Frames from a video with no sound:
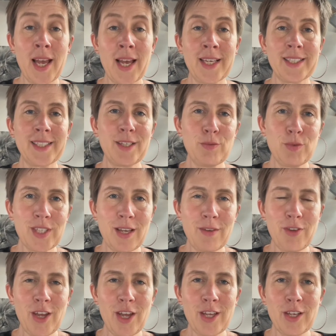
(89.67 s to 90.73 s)
Si vous
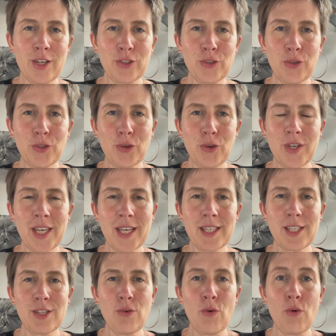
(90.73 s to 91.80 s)
avez euh, d'autres
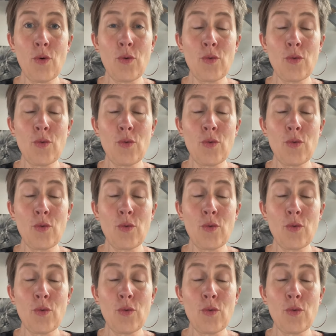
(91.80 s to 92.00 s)
questions